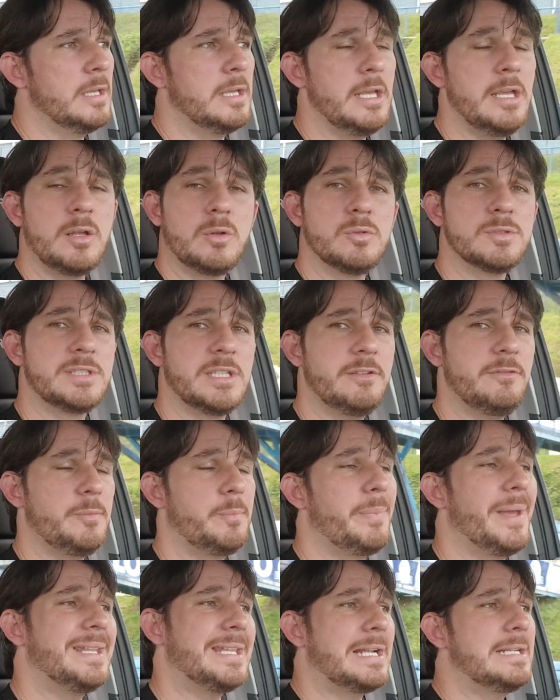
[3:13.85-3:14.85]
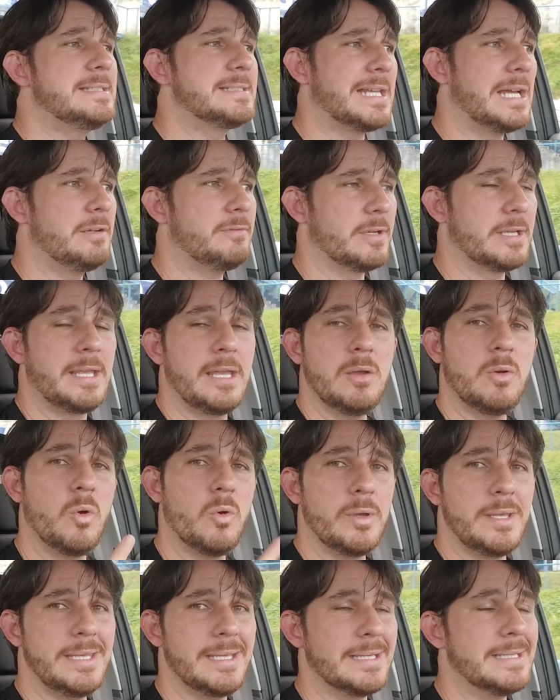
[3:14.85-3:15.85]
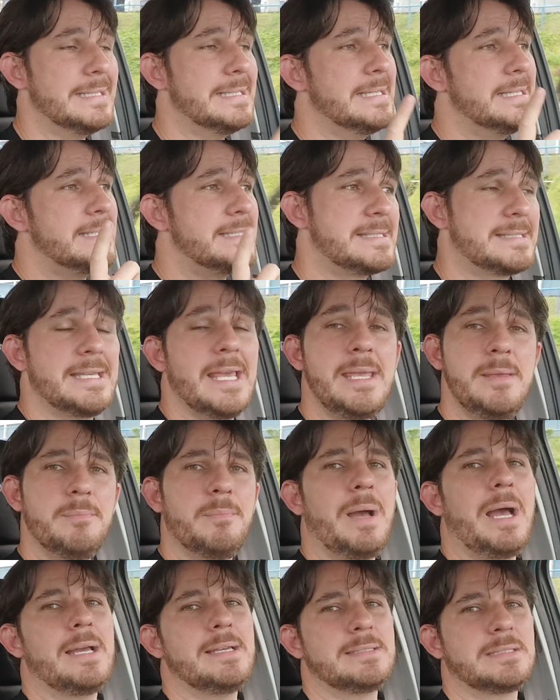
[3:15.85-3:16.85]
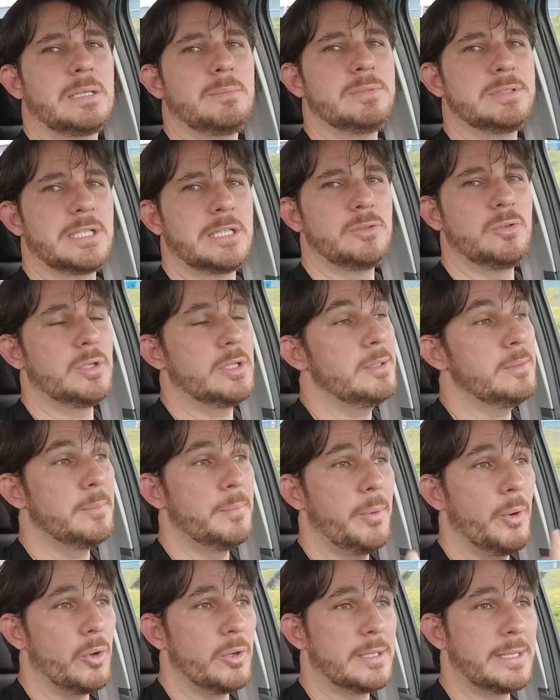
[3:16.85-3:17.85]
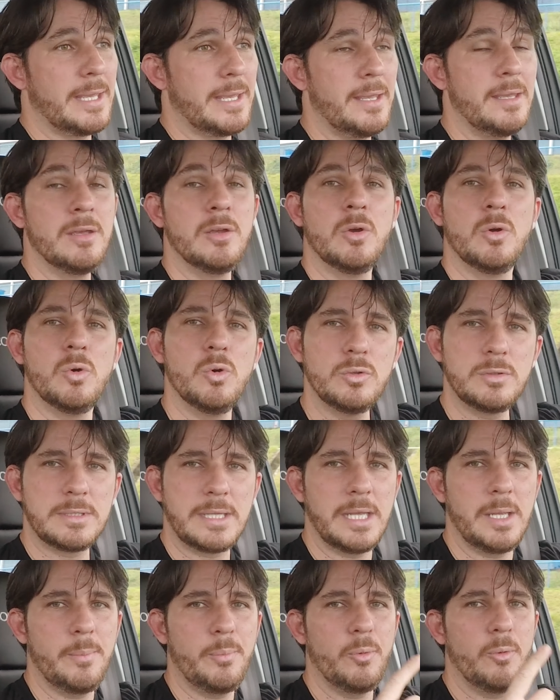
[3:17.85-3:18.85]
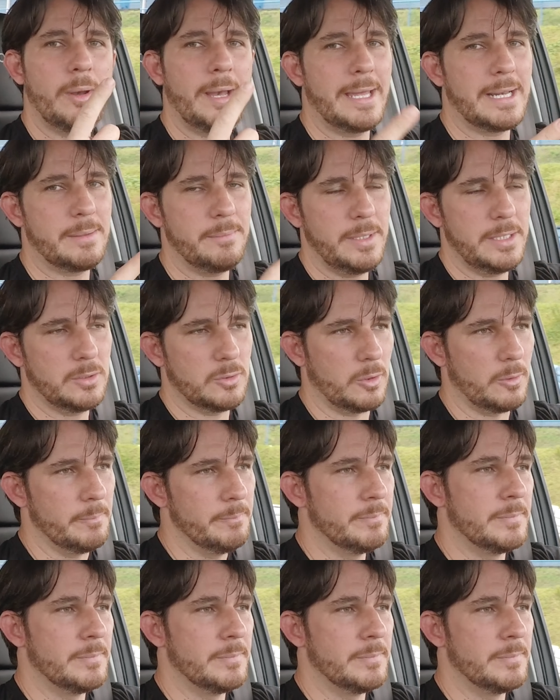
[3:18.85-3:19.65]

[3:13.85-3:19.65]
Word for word: inclusive penalizava quem corria sem barra estabilizadora porque o tempo era menor.